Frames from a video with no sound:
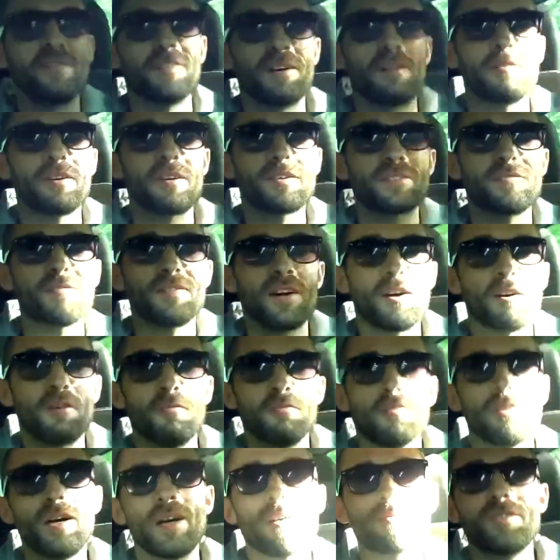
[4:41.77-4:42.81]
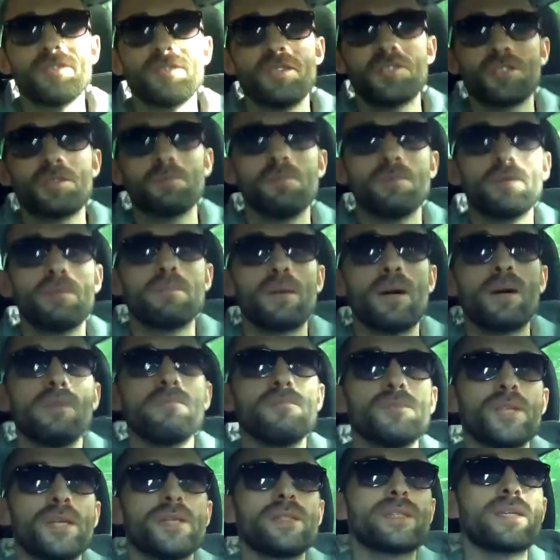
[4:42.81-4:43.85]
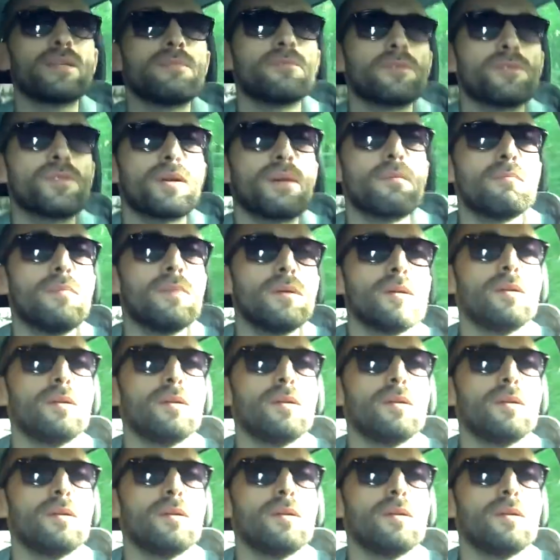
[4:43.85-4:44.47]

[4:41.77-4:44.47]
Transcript: zwał jak zwał. A wtedy jeszcze byłem małym dzieckiem, to tam